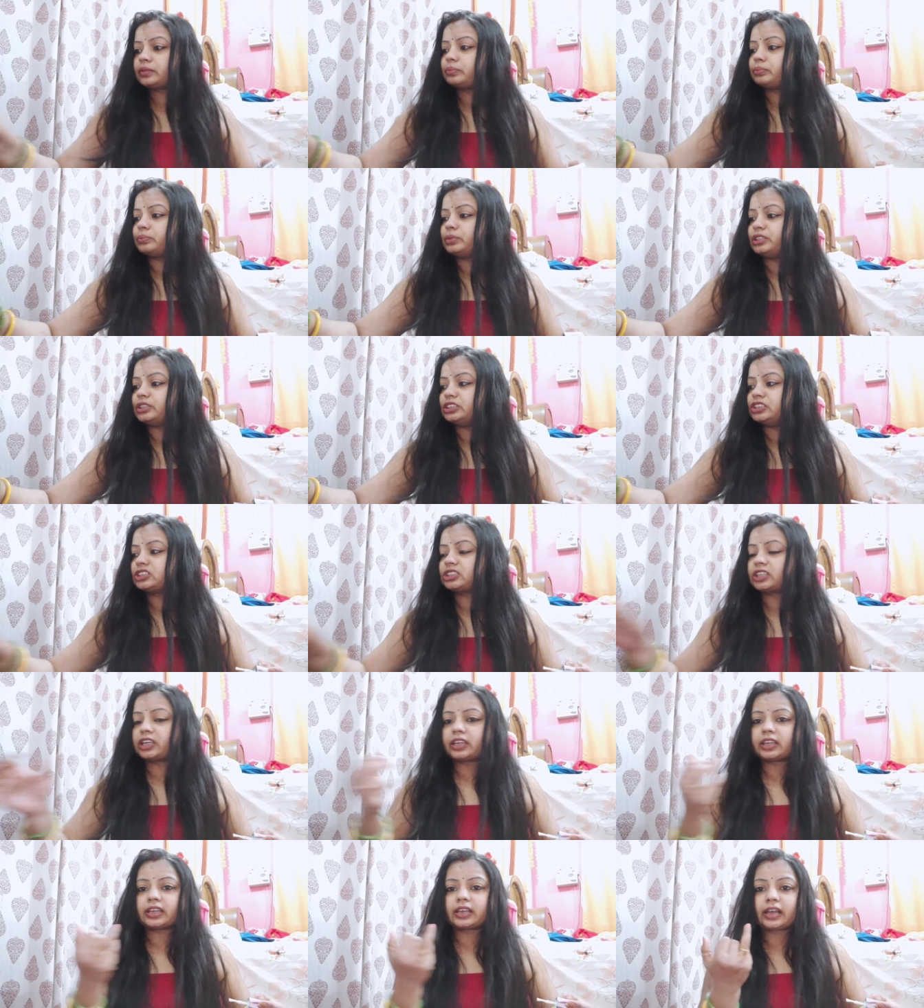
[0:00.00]
बीच
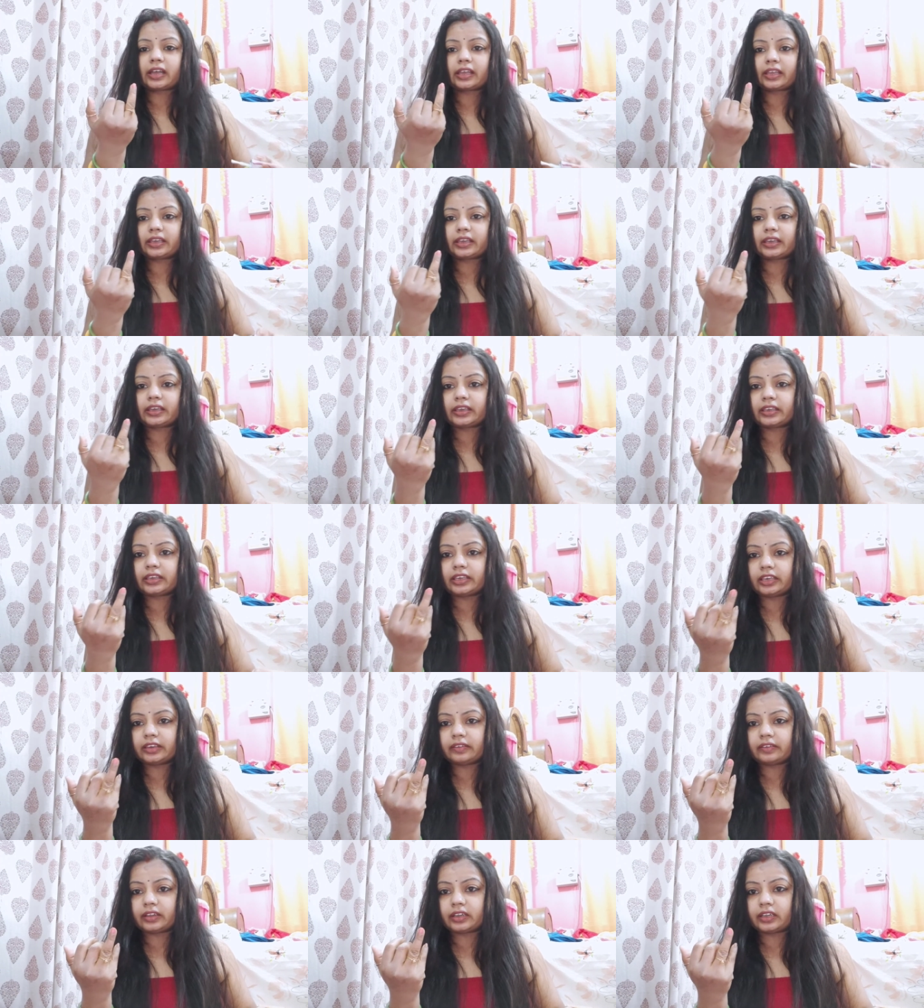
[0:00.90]
का लगाया है
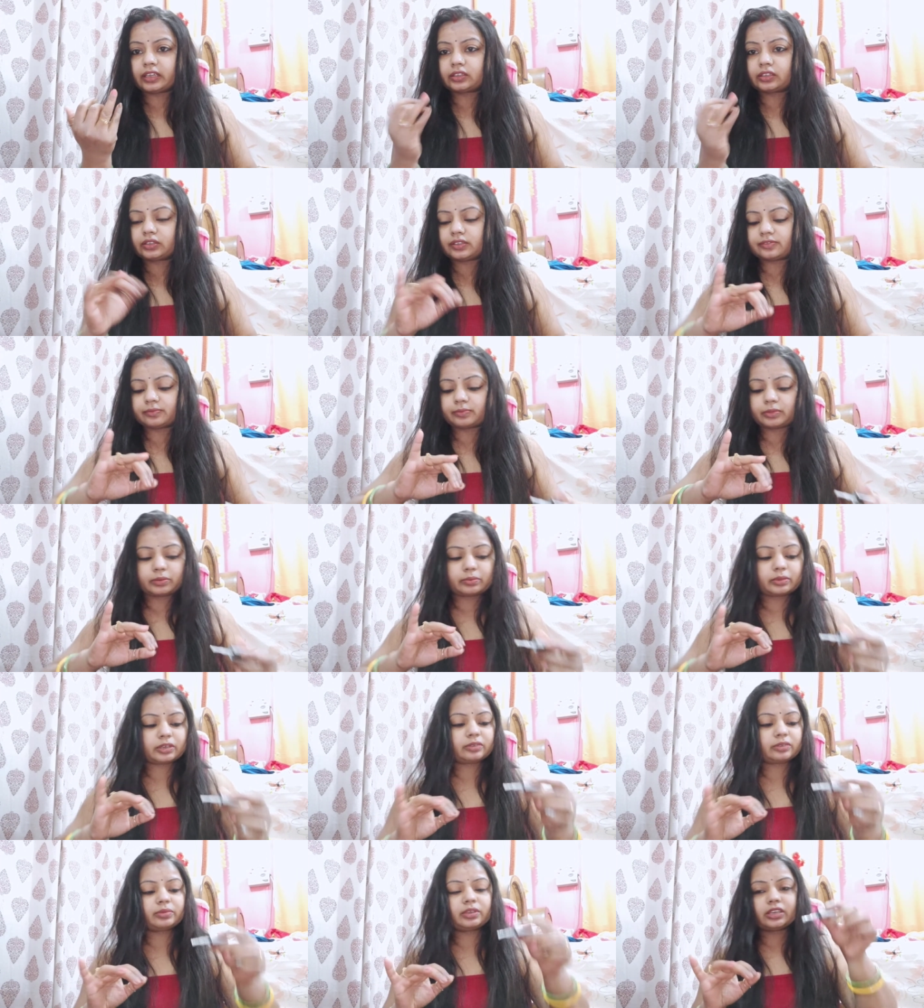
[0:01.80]
ये वाला इस पर
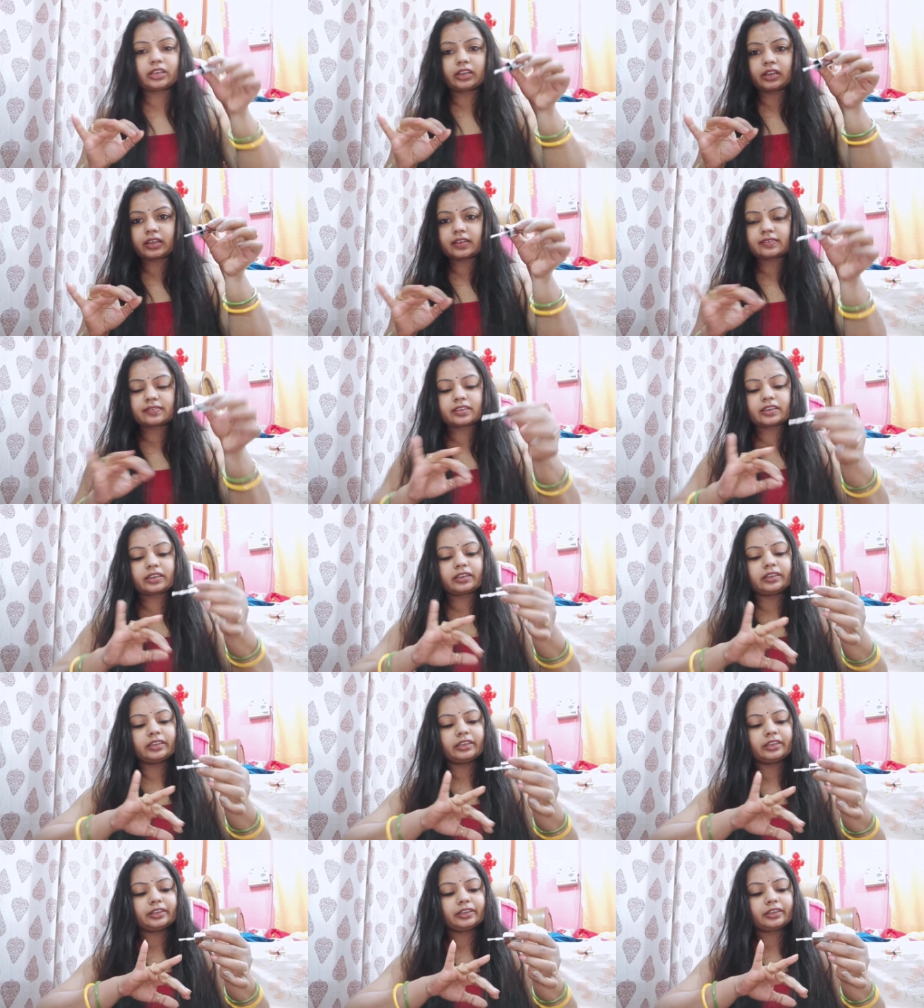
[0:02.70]
मैं अभी हल्का सा
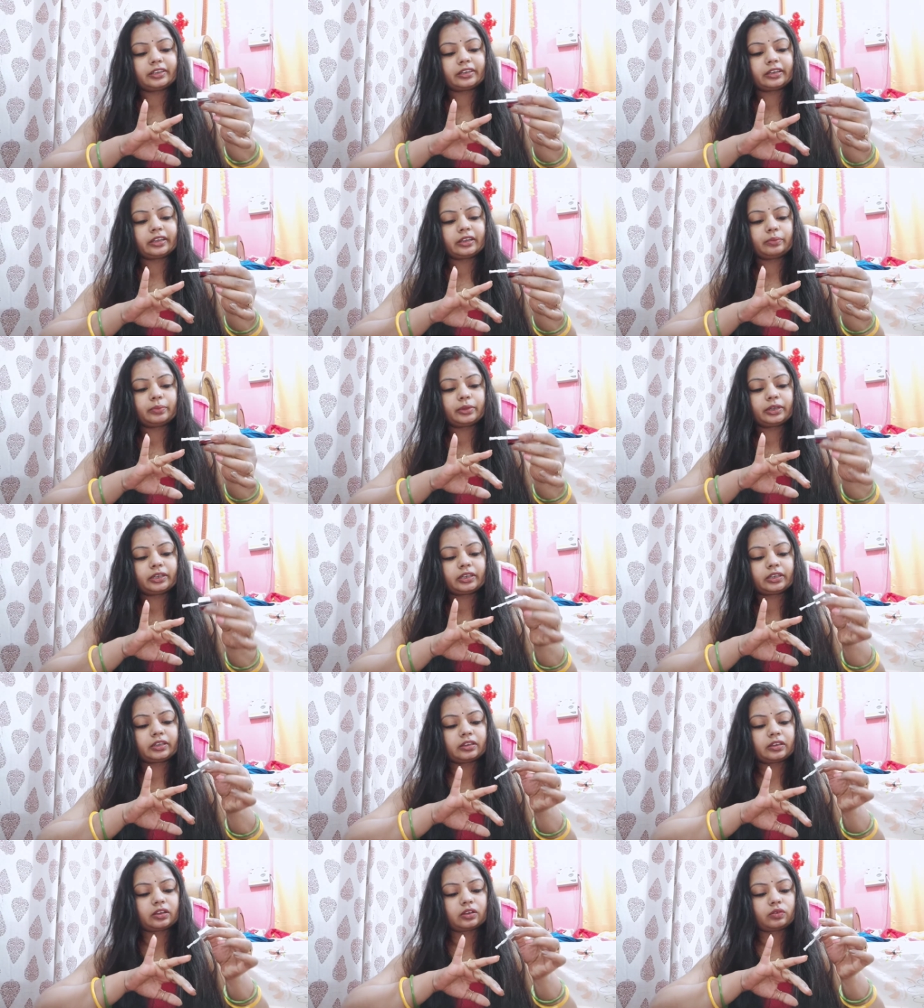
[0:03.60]
ग्लेटर नेल पेंट
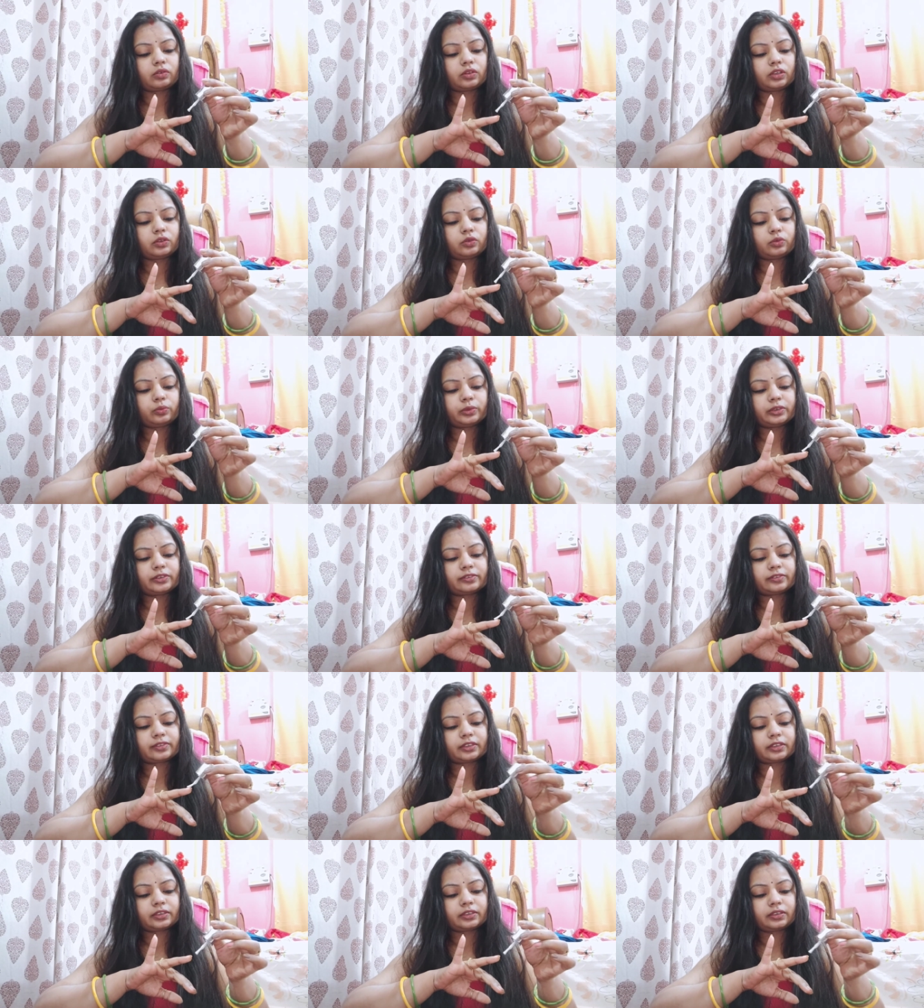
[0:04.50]
लगाऊंगी ऊपर
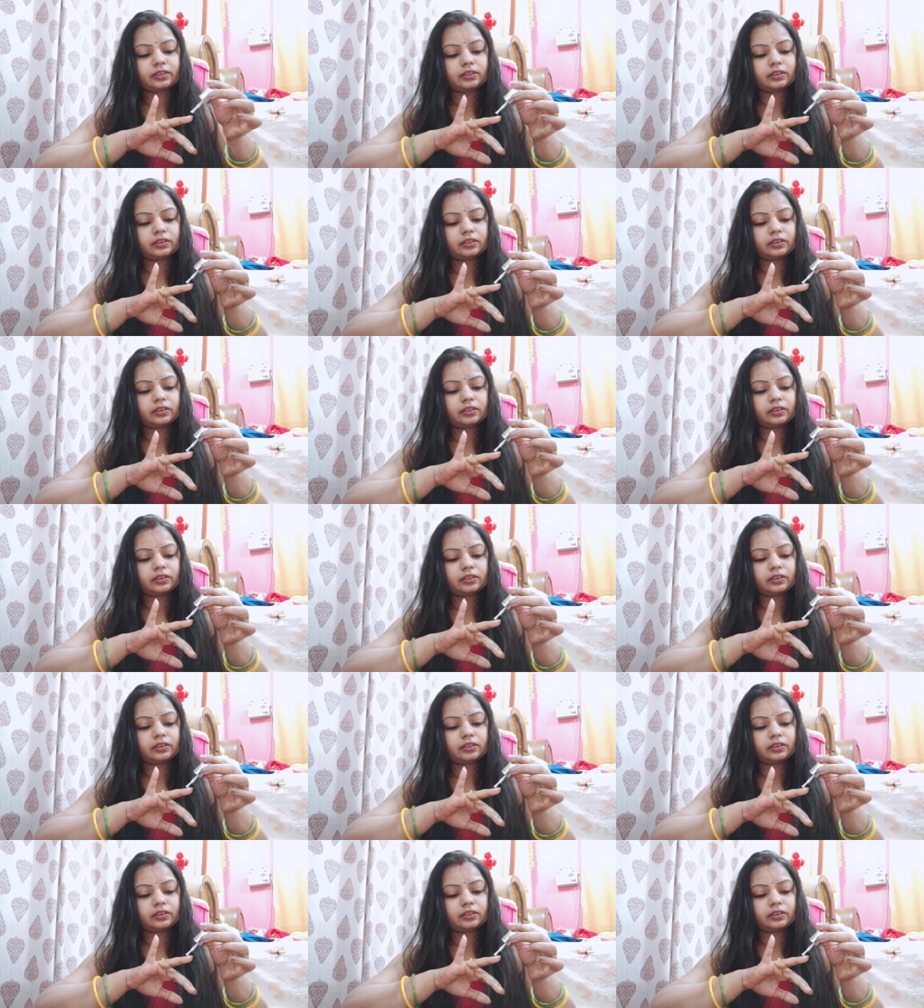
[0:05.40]
से